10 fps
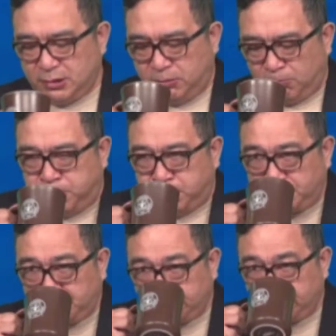
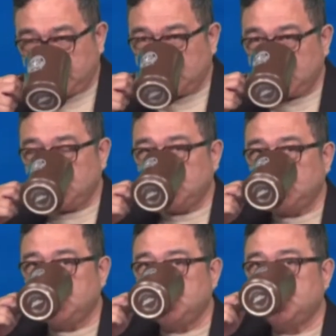用国
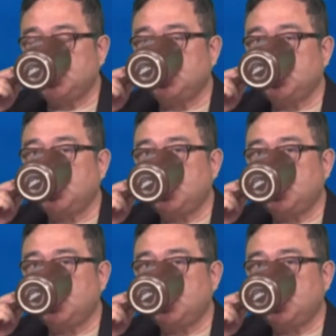家的资源，